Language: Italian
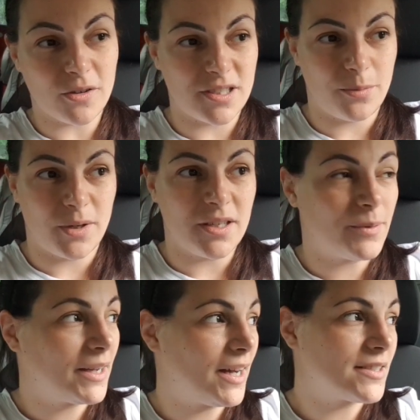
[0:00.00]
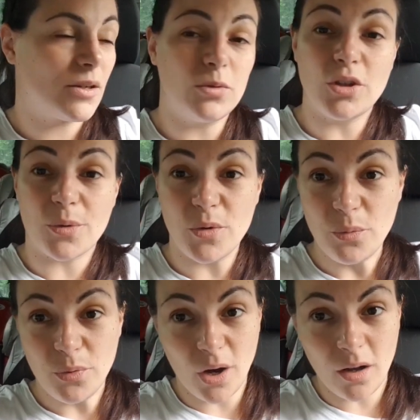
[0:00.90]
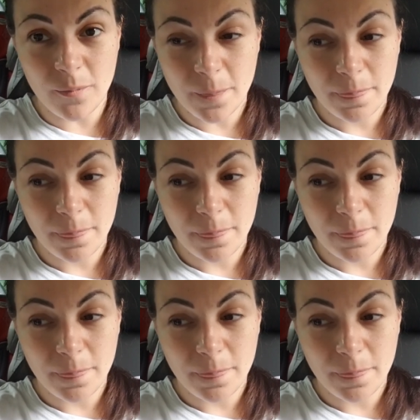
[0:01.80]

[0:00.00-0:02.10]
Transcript: così poi andiamo a casa, lui dorme un po'.